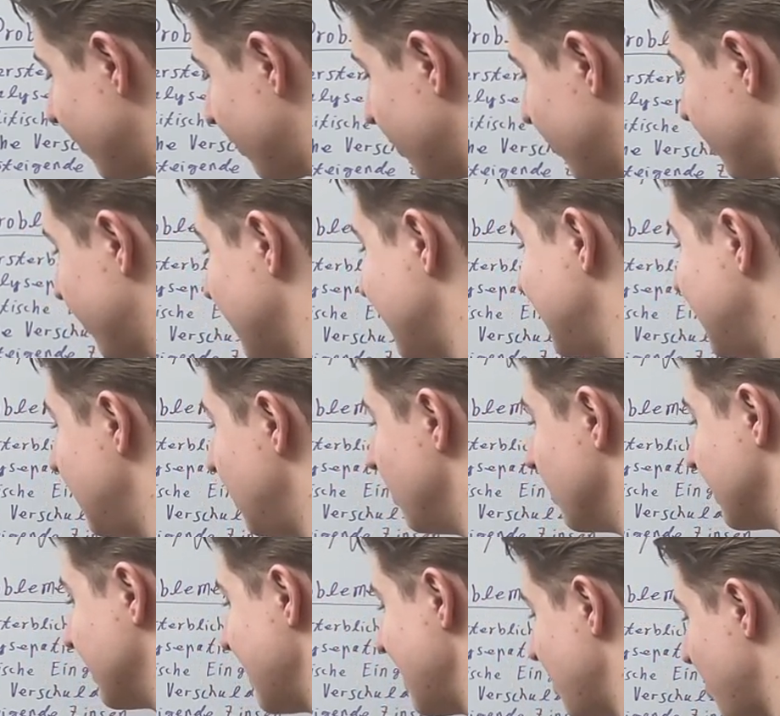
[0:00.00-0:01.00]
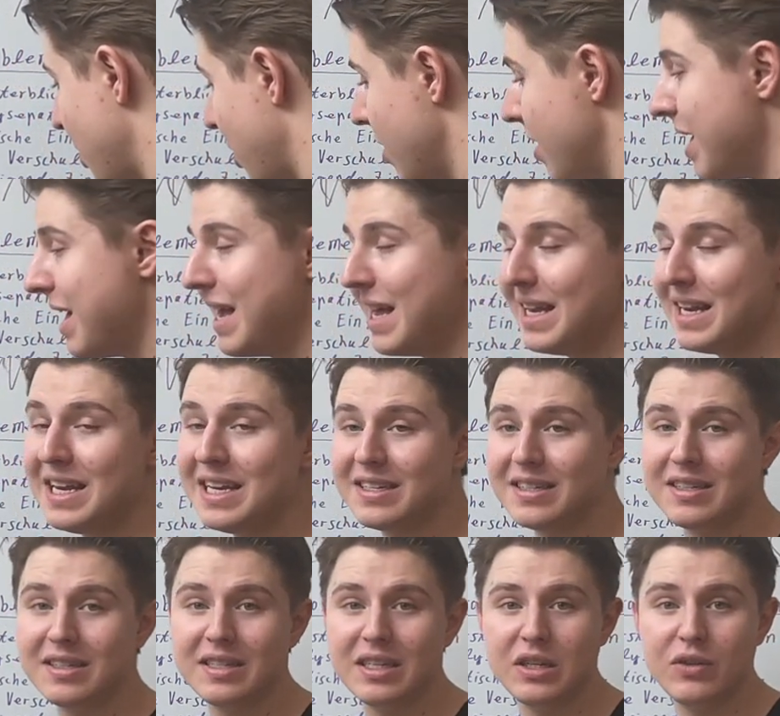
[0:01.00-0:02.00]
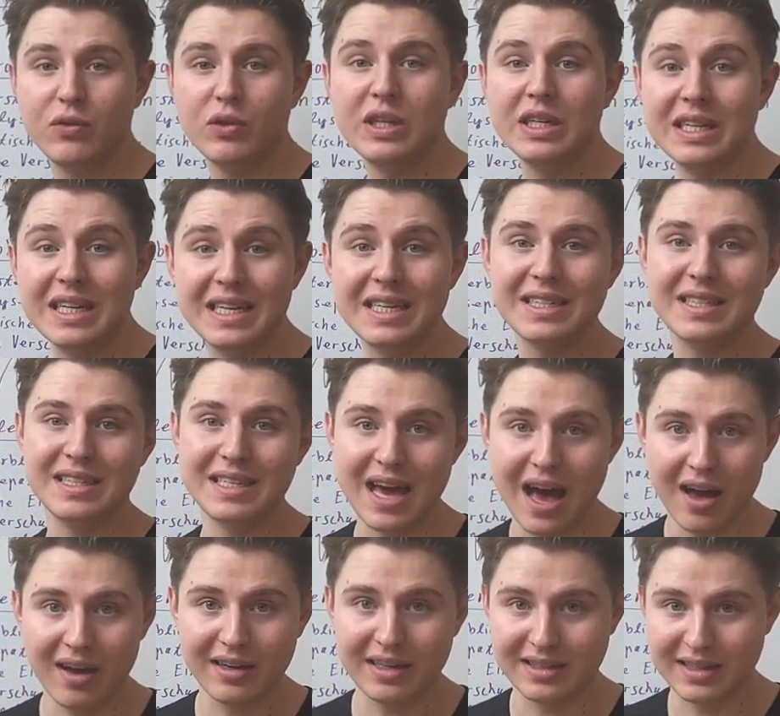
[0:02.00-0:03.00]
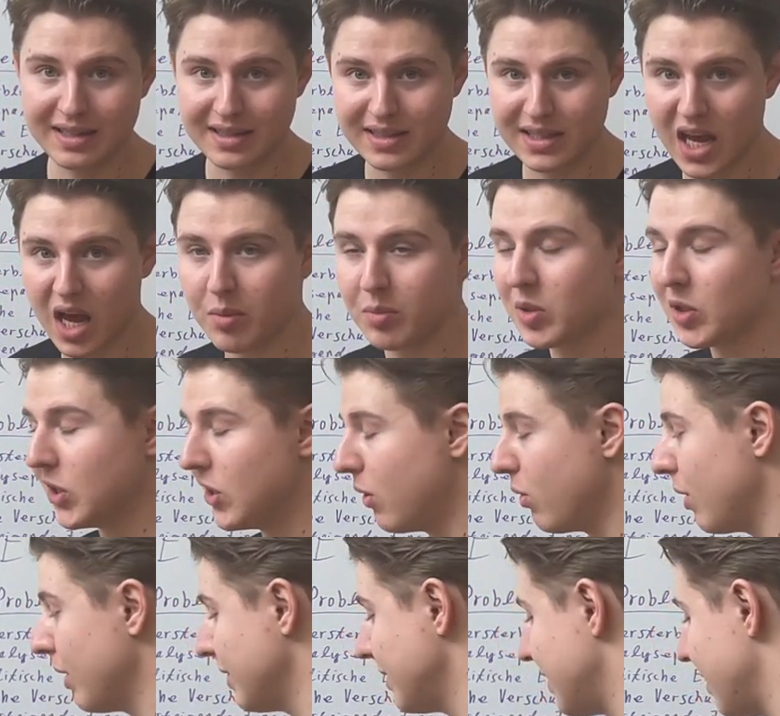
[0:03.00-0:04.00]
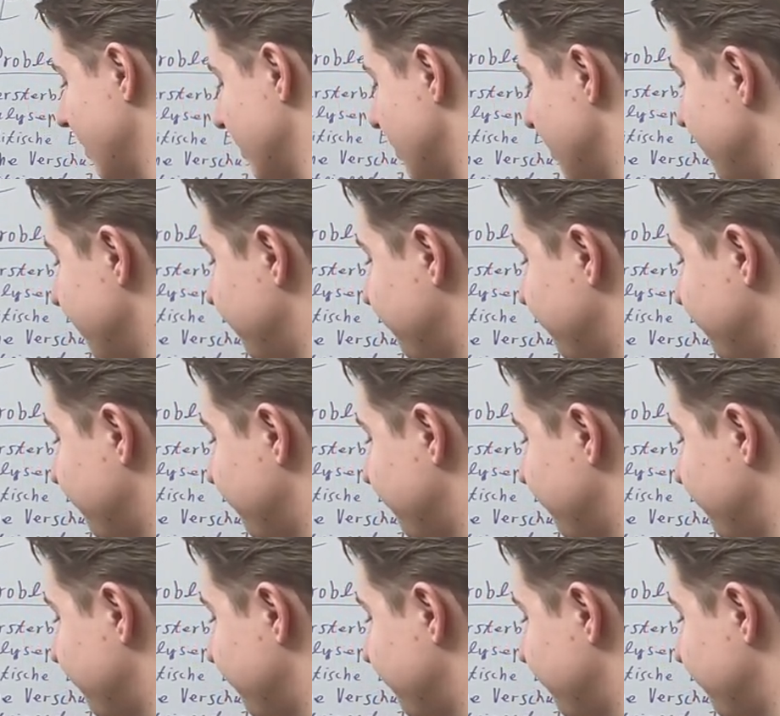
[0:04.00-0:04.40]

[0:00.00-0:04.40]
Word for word: von Fresenius selber, die sie sich für die nächsten Jahre gesetzt haben, genauer gesagt